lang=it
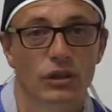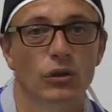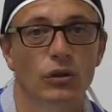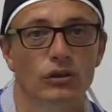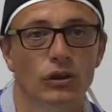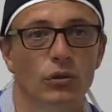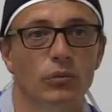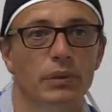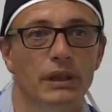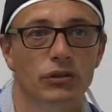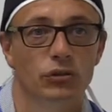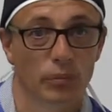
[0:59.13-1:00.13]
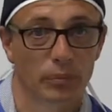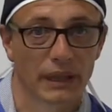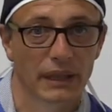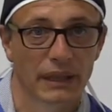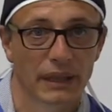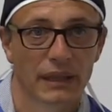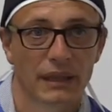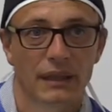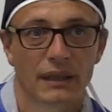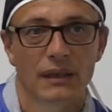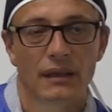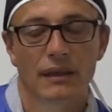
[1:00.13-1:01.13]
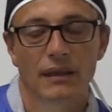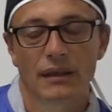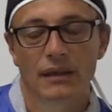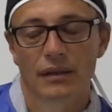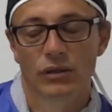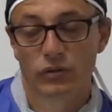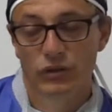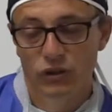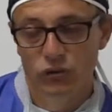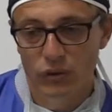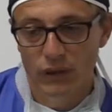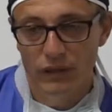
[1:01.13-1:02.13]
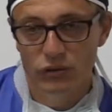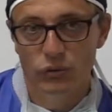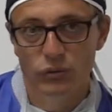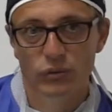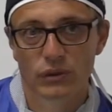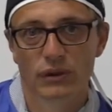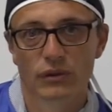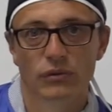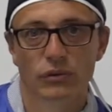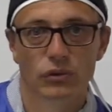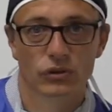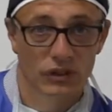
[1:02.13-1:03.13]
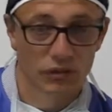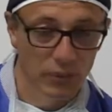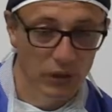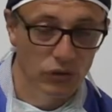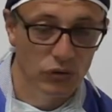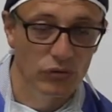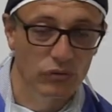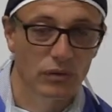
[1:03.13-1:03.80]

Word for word: cosa, compreso aprire, eh, dover isolare strutture nervose, spesso